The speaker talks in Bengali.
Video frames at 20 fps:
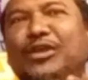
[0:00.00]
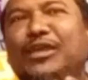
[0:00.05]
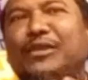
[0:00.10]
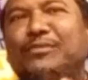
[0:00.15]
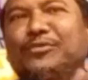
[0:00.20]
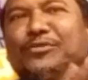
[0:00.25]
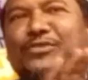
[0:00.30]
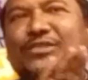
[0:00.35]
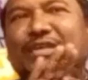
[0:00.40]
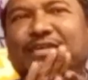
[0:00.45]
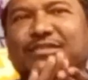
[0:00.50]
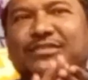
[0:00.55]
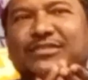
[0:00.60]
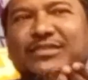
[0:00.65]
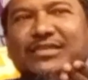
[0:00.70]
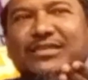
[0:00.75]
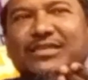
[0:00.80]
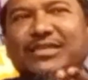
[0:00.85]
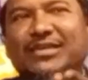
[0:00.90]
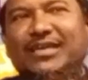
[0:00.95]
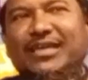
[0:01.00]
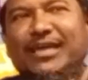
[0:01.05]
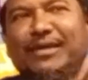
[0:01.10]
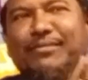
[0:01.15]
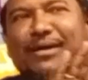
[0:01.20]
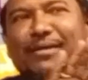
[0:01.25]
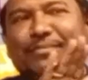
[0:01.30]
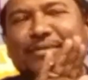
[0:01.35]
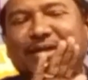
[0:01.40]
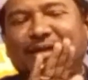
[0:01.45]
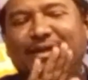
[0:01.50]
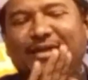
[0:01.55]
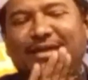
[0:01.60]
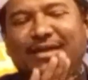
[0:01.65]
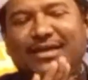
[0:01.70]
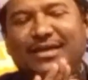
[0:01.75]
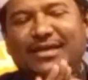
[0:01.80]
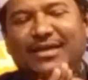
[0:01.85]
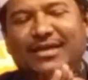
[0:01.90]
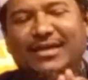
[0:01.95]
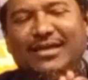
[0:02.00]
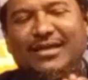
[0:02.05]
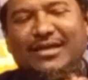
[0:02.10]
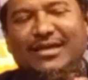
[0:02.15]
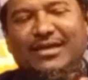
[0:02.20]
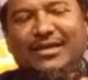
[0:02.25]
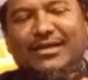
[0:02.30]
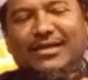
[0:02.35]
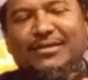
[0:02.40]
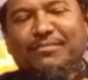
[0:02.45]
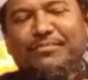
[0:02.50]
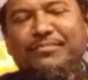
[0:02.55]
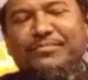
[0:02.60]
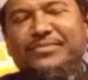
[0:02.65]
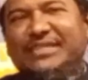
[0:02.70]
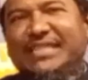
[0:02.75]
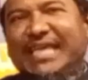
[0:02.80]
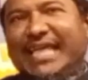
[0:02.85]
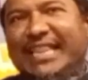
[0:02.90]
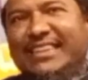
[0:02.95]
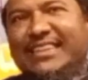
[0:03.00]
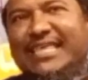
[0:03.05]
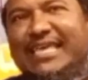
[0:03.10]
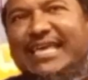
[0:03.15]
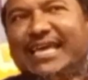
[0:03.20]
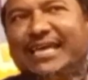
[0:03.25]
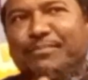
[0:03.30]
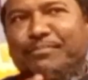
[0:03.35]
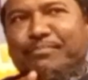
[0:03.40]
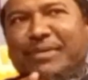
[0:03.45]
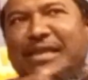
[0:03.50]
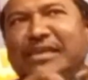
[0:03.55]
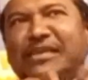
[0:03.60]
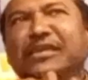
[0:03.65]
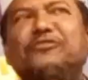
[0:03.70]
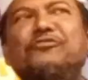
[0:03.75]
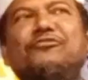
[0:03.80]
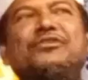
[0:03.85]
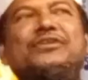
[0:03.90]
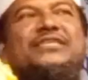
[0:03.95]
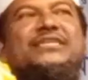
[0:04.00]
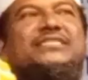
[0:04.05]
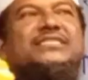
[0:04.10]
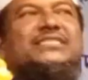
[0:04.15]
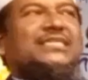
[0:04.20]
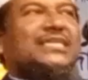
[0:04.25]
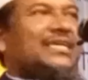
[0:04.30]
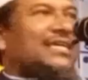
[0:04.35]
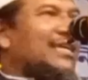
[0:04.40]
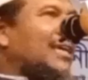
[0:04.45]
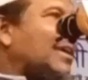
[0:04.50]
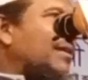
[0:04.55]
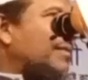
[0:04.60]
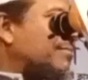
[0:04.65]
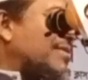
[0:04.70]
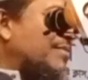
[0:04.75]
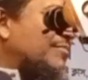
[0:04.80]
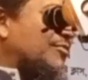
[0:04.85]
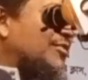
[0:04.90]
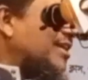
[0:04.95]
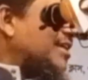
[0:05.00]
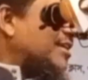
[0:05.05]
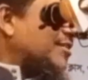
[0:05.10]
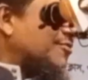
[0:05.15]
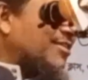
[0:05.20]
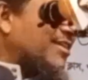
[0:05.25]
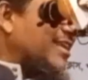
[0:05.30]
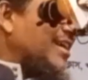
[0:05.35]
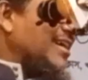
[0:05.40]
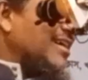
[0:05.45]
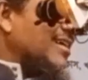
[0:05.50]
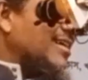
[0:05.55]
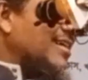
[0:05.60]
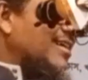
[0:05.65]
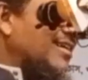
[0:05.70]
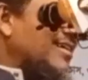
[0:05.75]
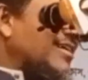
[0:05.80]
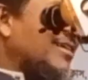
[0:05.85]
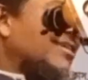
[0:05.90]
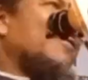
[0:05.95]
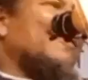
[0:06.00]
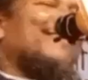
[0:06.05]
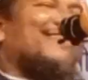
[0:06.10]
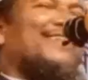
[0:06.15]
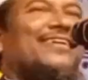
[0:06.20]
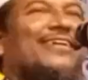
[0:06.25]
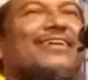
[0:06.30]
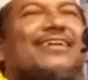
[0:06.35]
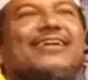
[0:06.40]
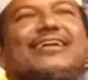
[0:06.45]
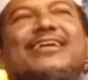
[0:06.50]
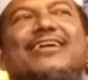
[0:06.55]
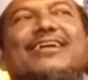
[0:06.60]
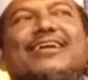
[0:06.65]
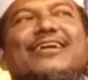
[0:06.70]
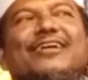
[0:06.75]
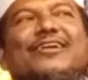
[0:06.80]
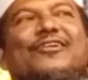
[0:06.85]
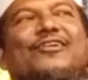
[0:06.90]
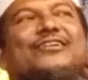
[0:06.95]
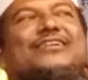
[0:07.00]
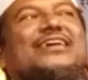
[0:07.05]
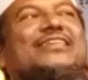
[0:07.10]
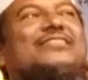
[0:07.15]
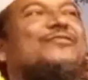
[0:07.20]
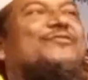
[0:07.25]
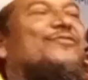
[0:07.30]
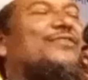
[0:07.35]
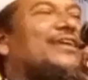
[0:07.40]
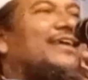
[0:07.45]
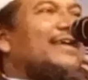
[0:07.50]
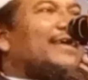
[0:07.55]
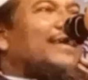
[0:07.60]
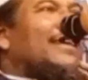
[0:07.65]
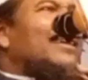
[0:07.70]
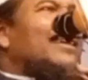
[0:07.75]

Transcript: চুলের মধ্যে এভাবে তেল দিয়ে বেনি করে দিচ্ছে মা বোনের এটা করে না করে হঠাৎ করে